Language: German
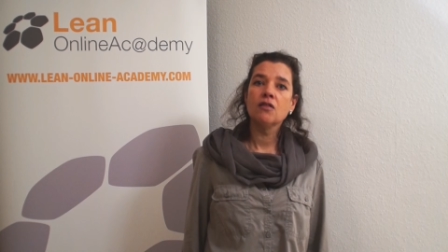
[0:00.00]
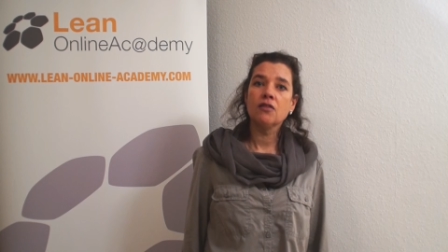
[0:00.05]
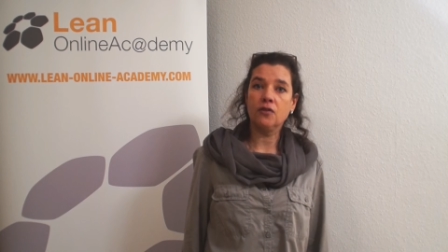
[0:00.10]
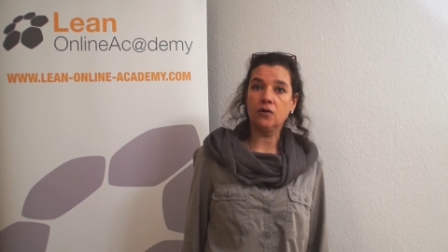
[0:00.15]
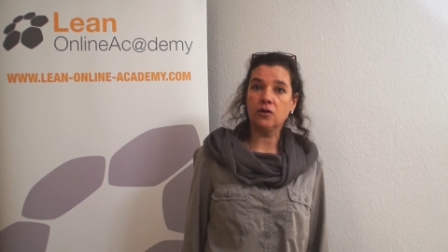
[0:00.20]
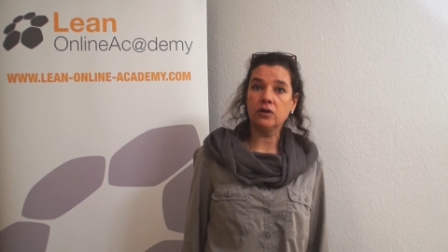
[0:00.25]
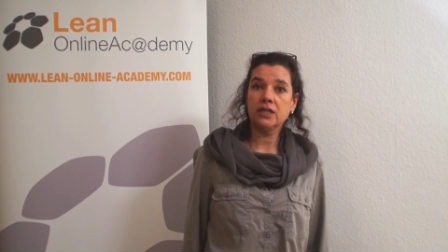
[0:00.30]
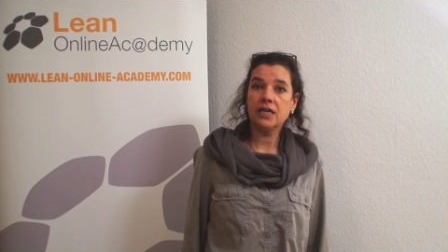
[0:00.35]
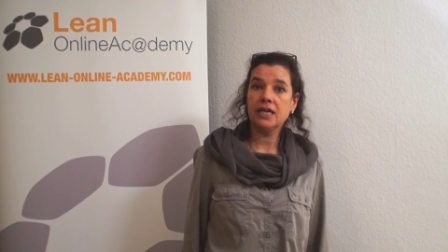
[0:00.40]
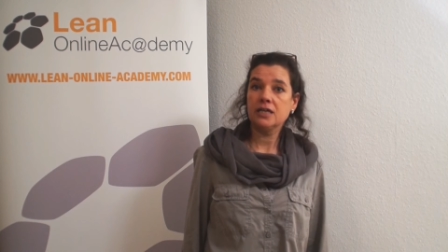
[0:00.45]

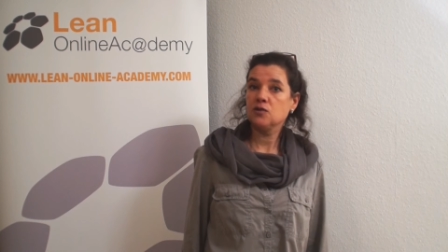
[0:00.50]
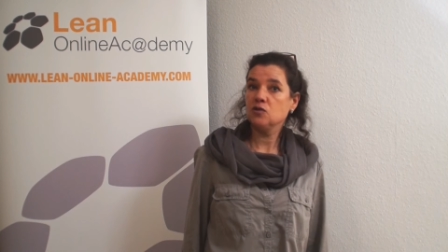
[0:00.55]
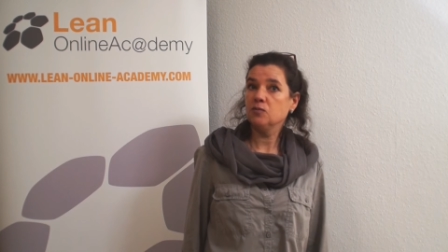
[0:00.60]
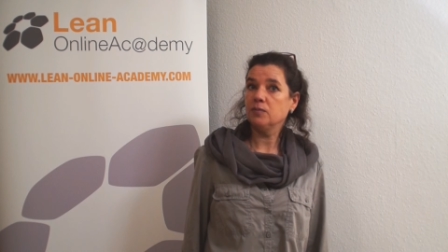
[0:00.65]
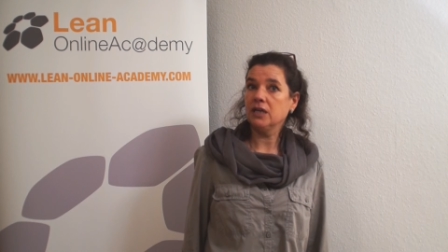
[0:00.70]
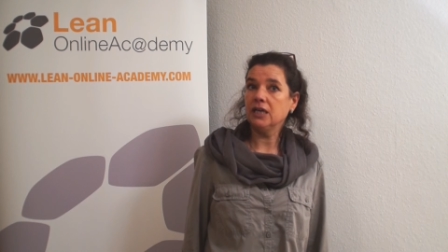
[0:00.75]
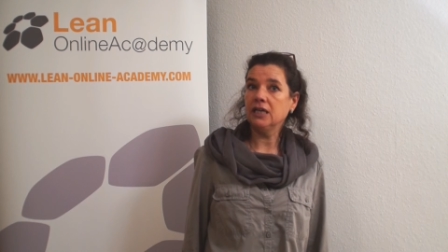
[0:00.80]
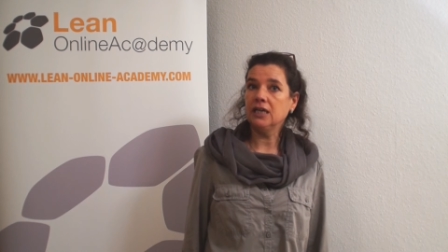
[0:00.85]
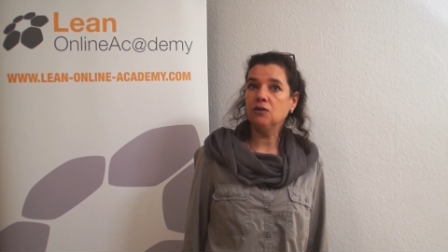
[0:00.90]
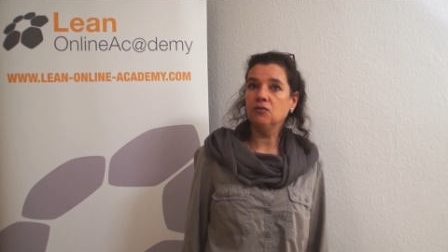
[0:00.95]
Thorndykes
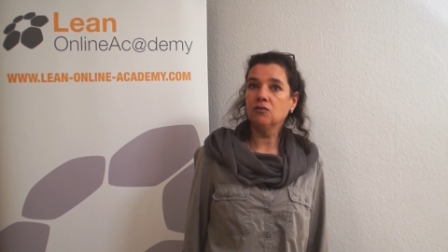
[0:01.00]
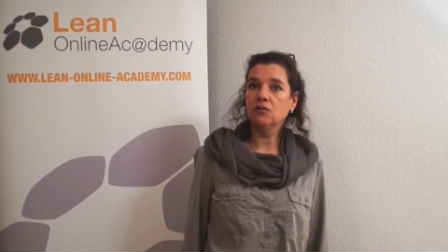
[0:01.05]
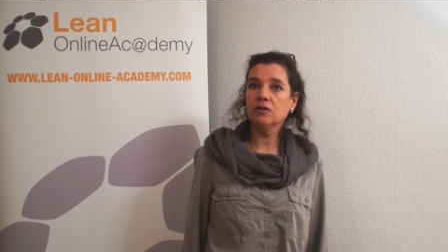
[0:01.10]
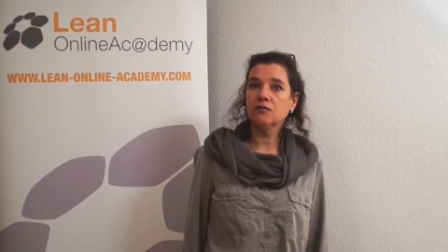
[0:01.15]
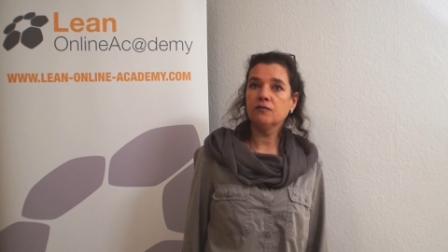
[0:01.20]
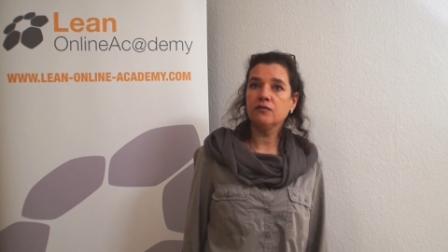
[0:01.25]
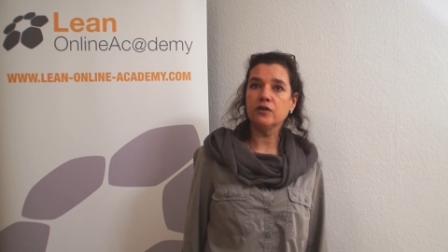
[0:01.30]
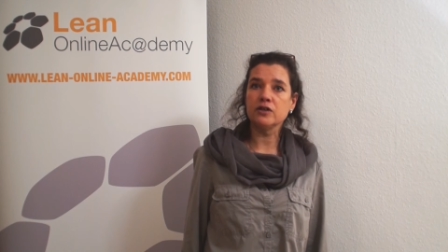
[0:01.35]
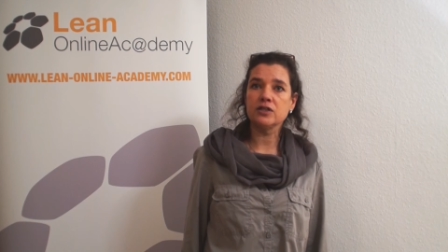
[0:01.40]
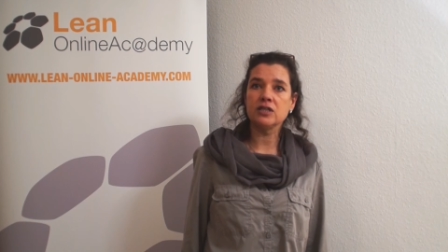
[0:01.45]

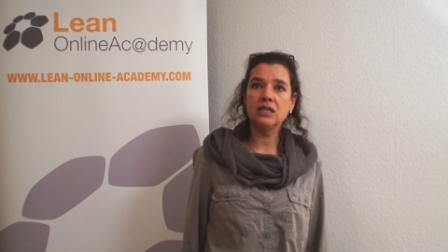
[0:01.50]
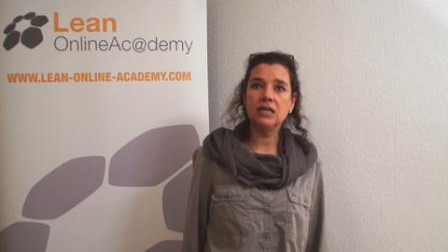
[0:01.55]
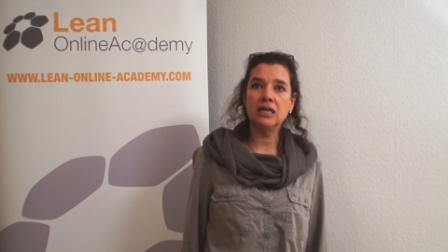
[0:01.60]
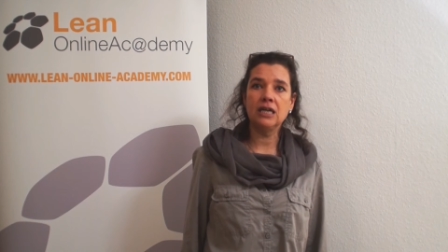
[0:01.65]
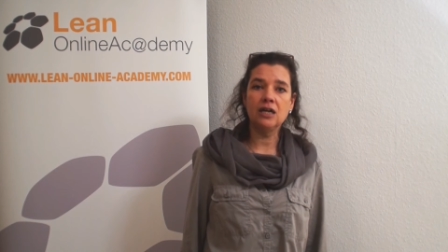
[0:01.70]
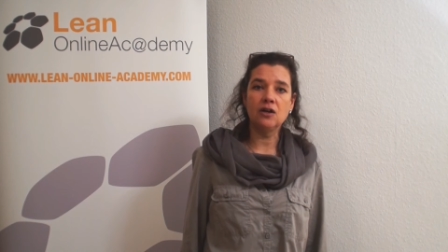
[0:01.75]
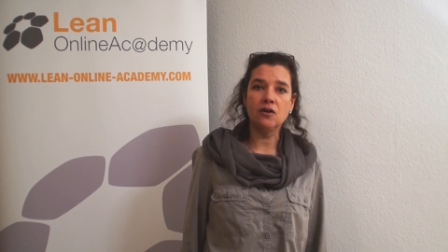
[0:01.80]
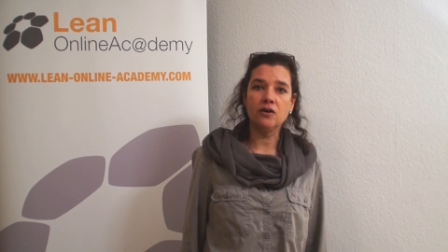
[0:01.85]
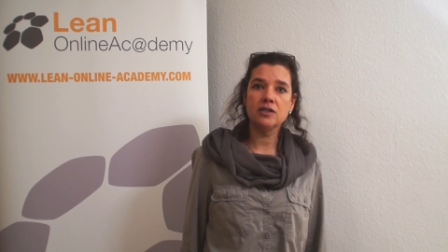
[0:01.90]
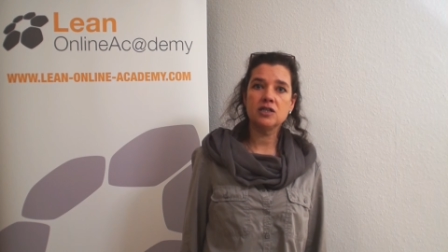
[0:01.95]
Überlegungen flossen in
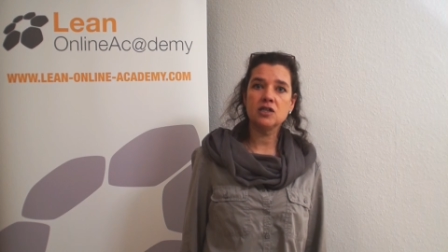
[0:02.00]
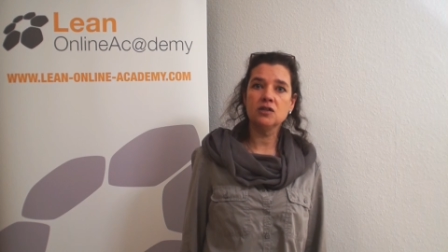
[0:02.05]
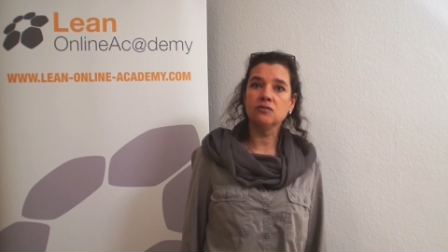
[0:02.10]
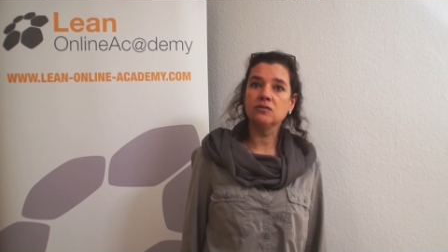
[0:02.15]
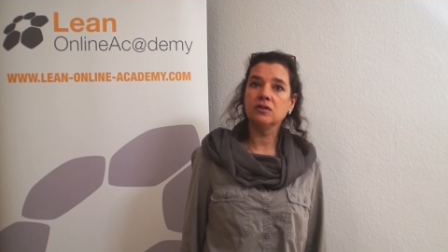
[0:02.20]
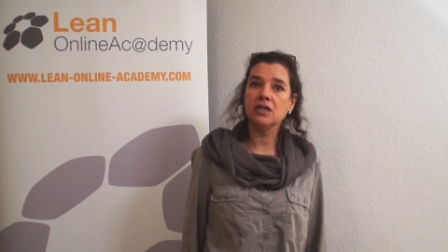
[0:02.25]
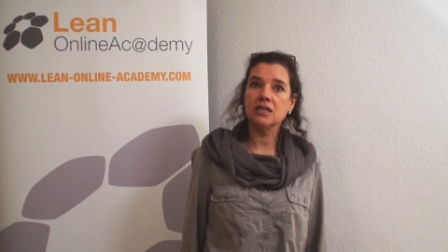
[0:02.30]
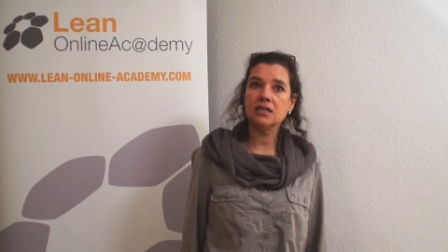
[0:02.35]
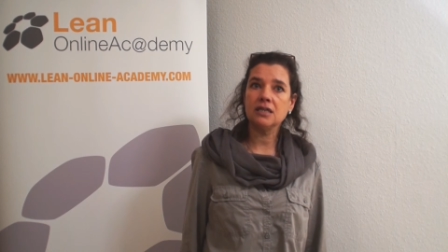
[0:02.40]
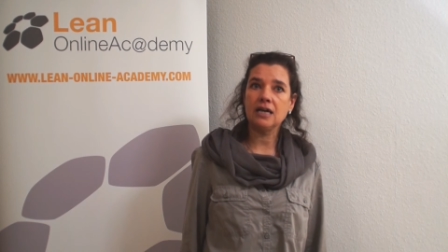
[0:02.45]
den
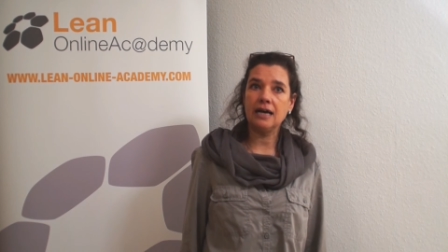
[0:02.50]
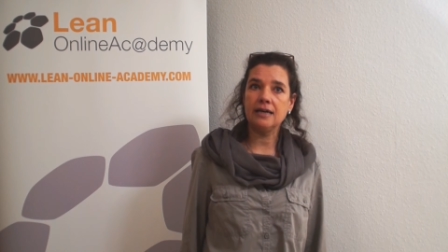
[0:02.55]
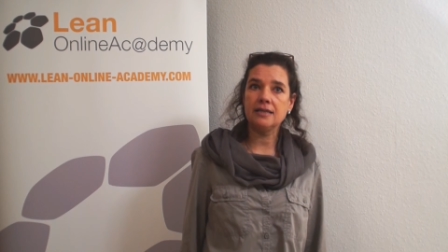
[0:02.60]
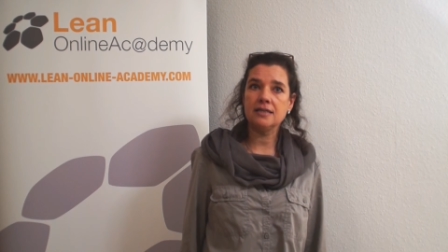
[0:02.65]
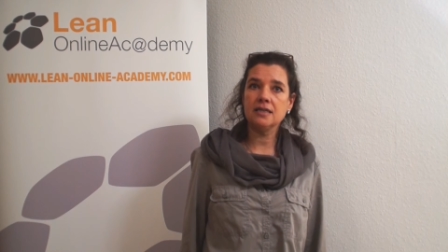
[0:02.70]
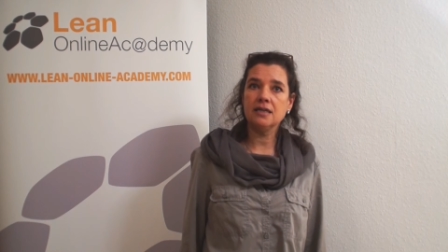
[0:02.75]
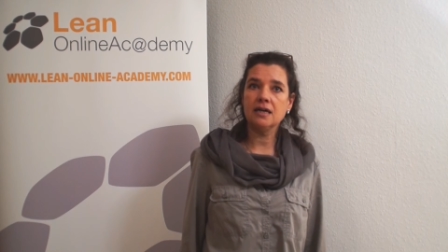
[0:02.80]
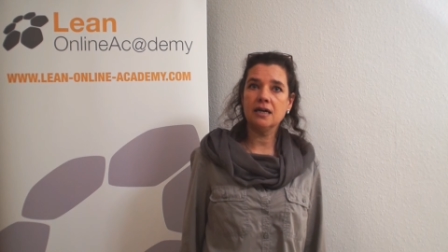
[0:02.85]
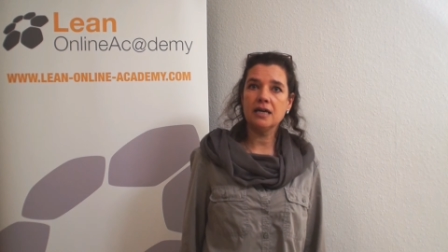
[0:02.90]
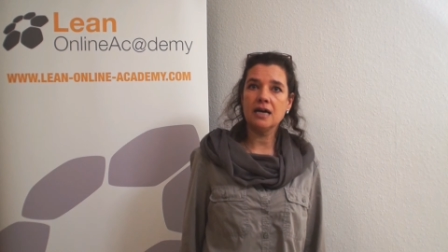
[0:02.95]

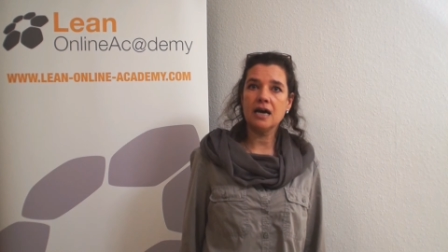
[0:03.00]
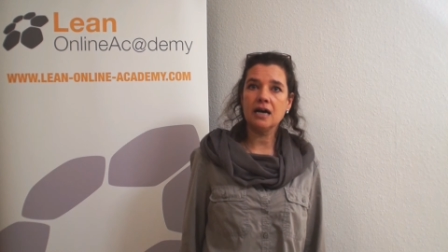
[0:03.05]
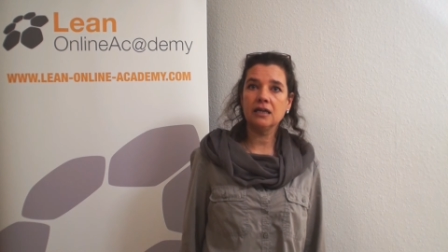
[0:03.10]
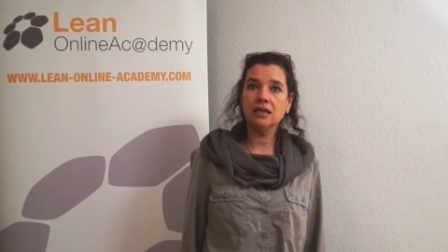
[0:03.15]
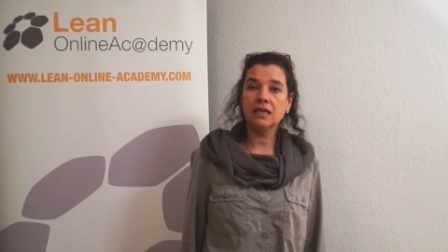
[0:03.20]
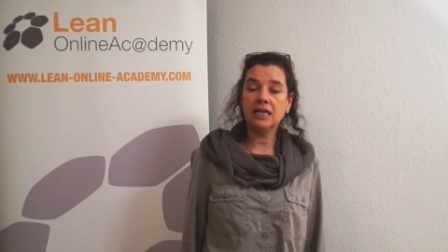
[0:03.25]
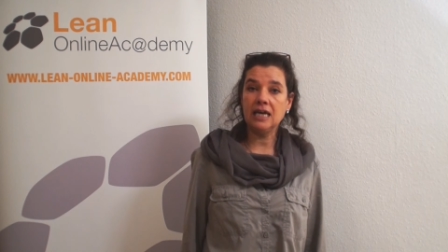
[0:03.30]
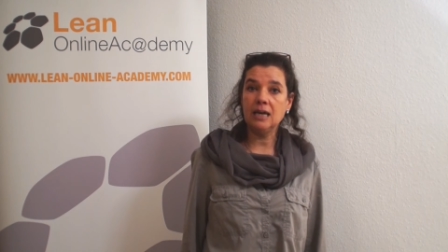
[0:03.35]
1930er Jahren